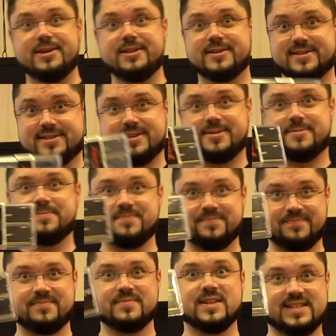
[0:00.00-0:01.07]
Kingston
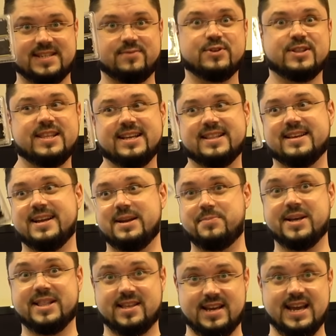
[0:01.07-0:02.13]
за вот это.
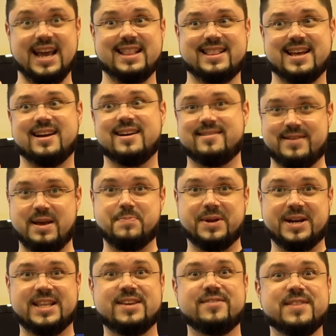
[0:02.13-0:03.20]
Ребята, это
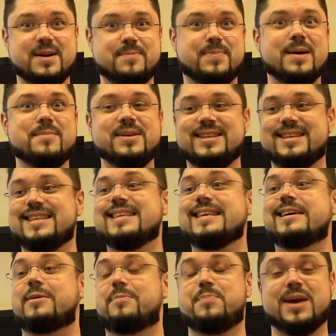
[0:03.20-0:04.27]
оперативная память
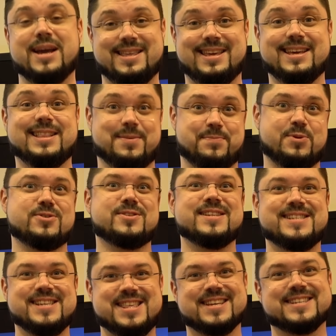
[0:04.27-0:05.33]
DDR5, и это
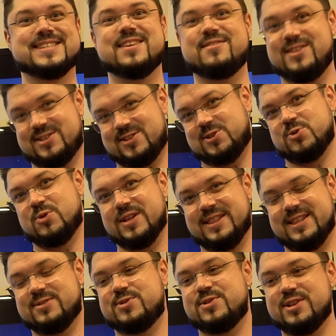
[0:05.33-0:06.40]
просто сейчас на вес
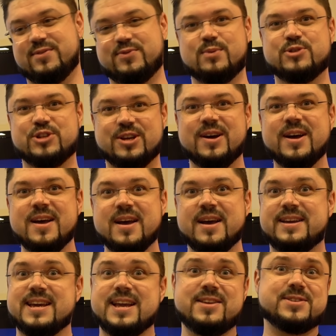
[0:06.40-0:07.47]
золота. Все дело в том, что
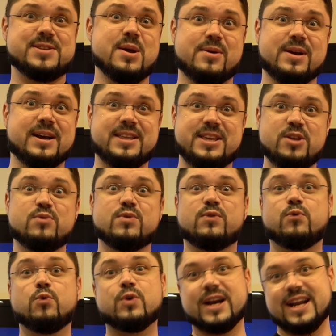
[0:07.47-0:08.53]
я не знаю, как где, но
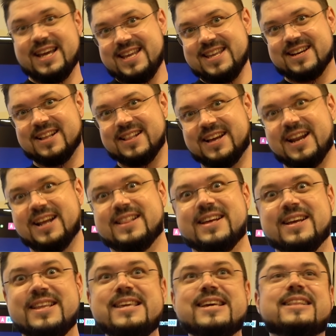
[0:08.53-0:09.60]
вот в Украине
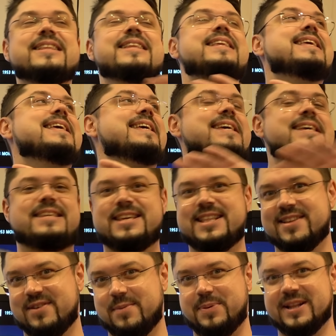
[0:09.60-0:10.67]
конкретно нет ни
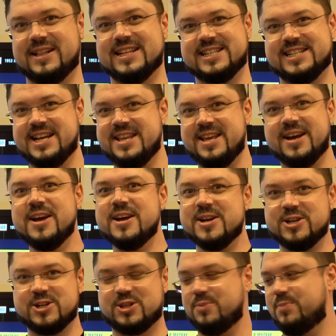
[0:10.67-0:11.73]
единого предложения,
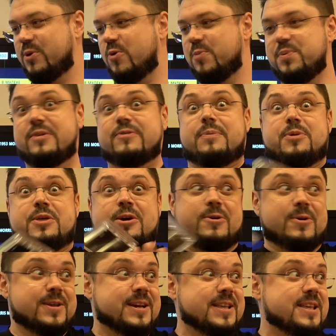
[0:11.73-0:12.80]
чтобы купить вообще хоть